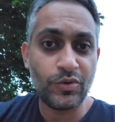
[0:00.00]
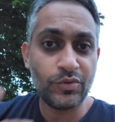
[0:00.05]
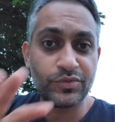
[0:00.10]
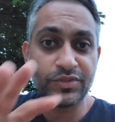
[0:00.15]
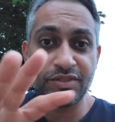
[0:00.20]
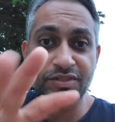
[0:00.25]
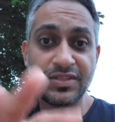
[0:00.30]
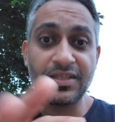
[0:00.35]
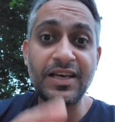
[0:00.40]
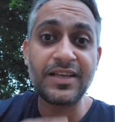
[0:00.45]

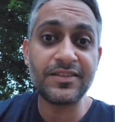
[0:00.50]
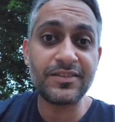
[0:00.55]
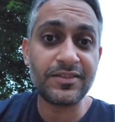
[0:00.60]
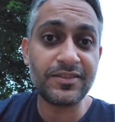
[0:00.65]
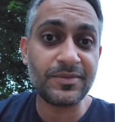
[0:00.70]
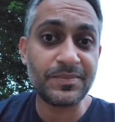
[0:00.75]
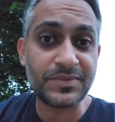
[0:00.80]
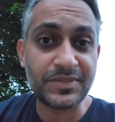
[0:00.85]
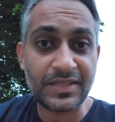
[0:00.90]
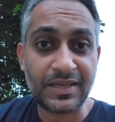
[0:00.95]
تنصاد
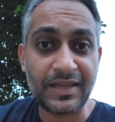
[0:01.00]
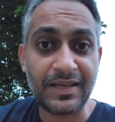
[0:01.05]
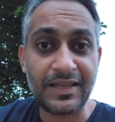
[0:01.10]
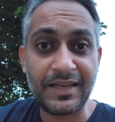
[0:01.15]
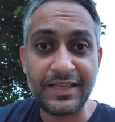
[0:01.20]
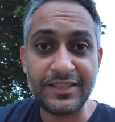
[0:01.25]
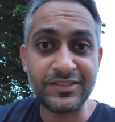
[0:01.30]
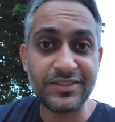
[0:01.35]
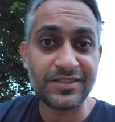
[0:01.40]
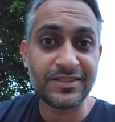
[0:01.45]
بسرعه
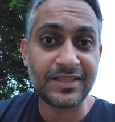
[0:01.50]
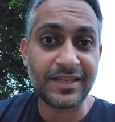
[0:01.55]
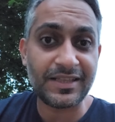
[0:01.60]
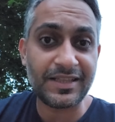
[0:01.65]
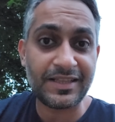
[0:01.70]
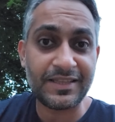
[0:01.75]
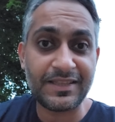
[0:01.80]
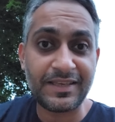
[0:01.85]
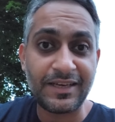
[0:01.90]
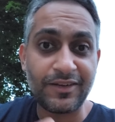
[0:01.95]
ليش
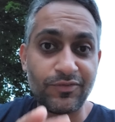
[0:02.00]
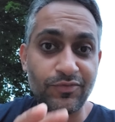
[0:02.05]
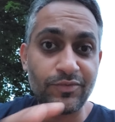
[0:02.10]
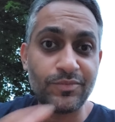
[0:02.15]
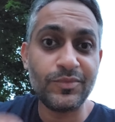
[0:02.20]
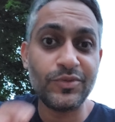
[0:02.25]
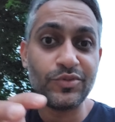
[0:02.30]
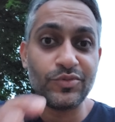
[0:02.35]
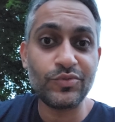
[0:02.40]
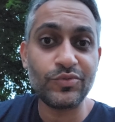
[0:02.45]
تنصاد لان
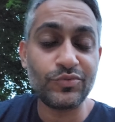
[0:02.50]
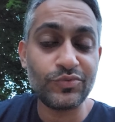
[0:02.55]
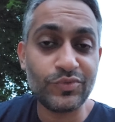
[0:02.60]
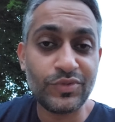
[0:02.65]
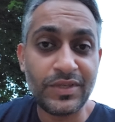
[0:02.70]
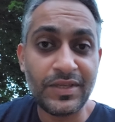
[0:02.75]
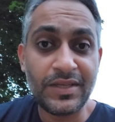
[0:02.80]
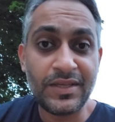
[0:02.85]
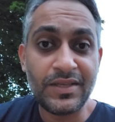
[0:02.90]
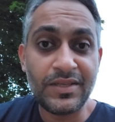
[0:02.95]
يعرفون منو
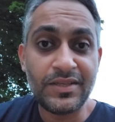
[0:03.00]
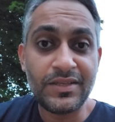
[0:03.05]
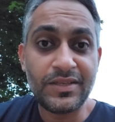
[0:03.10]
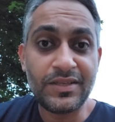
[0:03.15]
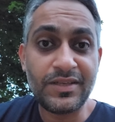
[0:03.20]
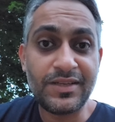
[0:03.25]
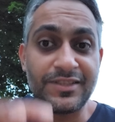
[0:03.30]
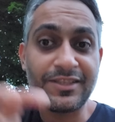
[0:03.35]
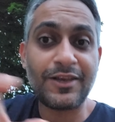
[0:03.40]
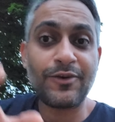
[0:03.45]

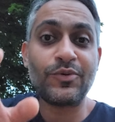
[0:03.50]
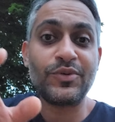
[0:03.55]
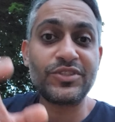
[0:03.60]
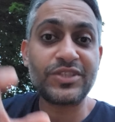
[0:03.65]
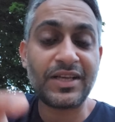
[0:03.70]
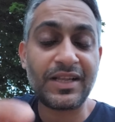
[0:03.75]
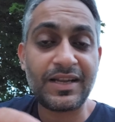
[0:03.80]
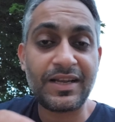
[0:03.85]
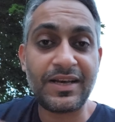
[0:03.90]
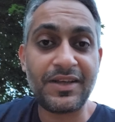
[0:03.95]
اللي سوى
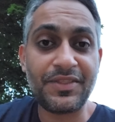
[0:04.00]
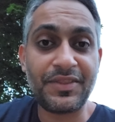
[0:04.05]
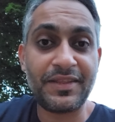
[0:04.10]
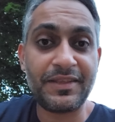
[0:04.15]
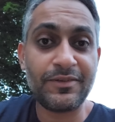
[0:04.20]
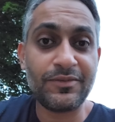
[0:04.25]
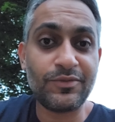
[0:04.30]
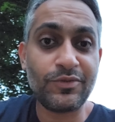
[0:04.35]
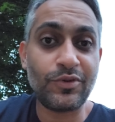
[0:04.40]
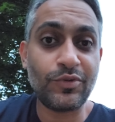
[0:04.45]
الشغله
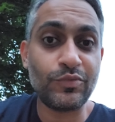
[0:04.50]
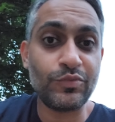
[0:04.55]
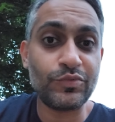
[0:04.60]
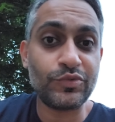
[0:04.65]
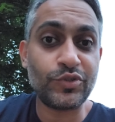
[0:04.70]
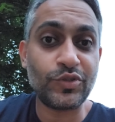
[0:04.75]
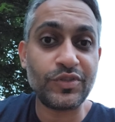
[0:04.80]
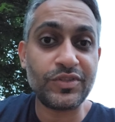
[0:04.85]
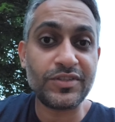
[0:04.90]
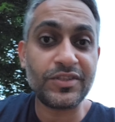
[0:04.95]
هذه
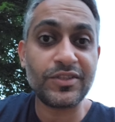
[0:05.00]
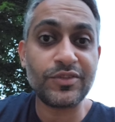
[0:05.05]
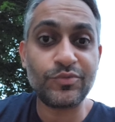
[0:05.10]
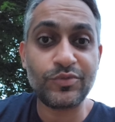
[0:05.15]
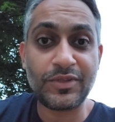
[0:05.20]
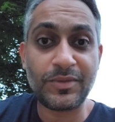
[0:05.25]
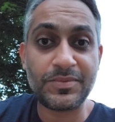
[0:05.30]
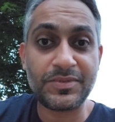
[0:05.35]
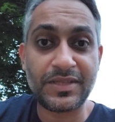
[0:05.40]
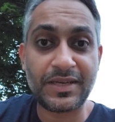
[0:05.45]
وشلون
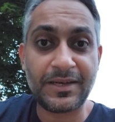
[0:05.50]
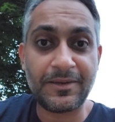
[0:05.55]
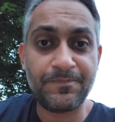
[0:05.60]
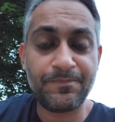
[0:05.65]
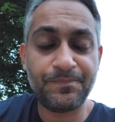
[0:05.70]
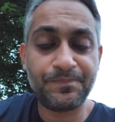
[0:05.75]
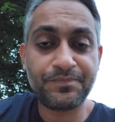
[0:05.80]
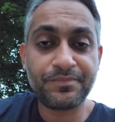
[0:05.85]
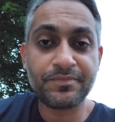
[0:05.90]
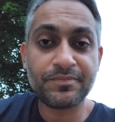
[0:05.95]
يصيدونه بسرعه
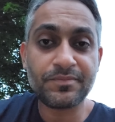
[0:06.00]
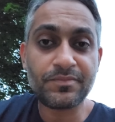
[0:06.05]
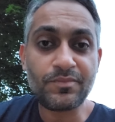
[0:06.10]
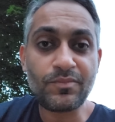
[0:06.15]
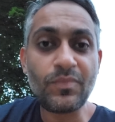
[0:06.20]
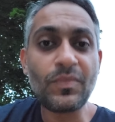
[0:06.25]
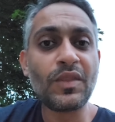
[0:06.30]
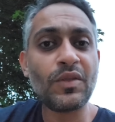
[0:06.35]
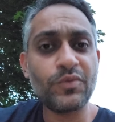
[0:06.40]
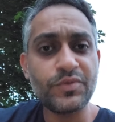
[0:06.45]

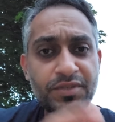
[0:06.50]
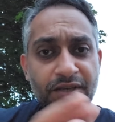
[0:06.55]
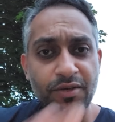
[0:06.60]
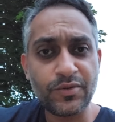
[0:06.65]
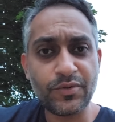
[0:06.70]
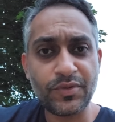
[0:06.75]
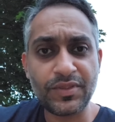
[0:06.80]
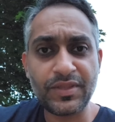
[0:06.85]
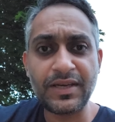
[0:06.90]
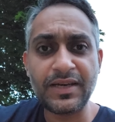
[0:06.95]

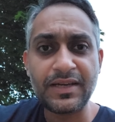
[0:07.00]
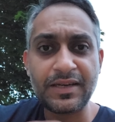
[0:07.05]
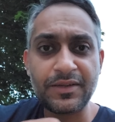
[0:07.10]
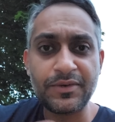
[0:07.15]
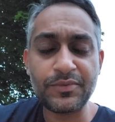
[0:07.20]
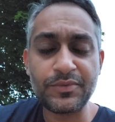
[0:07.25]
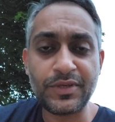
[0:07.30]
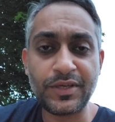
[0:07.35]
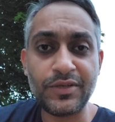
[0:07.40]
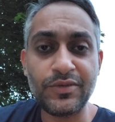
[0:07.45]
ويسكرون الثغرة
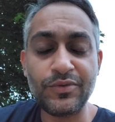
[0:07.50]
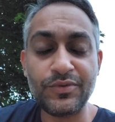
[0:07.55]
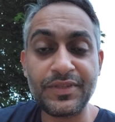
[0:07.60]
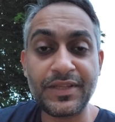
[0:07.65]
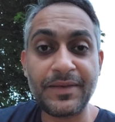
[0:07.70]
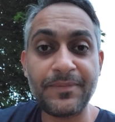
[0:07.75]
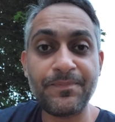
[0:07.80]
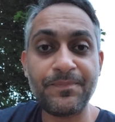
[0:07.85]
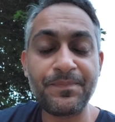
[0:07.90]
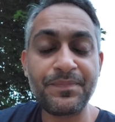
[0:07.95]

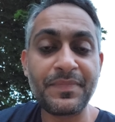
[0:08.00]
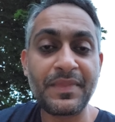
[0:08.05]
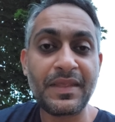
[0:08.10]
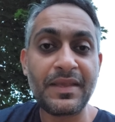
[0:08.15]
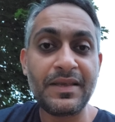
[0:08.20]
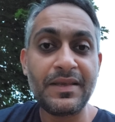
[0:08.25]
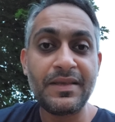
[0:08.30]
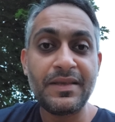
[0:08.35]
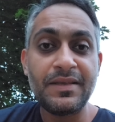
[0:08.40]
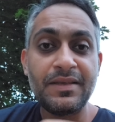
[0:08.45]
ويحلونها
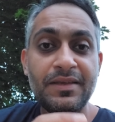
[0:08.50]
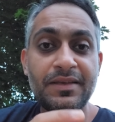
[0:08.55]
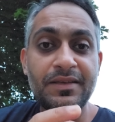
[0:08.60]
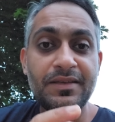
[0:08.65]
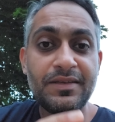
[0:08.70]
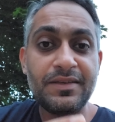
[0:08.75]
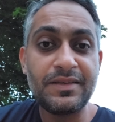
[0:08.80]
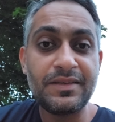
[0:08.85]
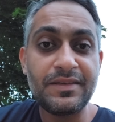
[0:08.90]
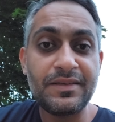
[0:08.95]

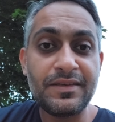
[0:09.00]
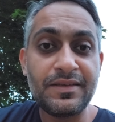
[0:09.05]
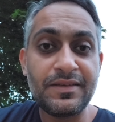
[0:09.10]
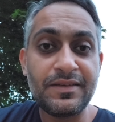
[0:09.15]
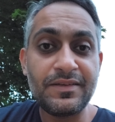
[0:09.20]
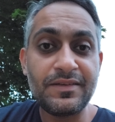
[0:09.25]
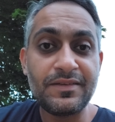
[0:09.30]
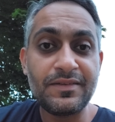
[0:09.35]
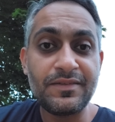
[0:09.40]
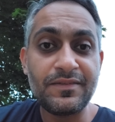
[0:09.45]

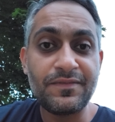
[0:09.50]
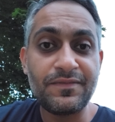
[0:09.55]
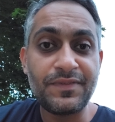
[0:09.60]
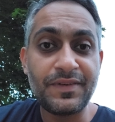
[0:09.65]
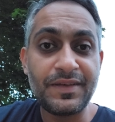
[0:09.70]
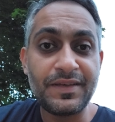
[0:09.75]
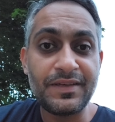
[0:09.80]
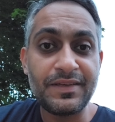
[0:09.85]
آه، ف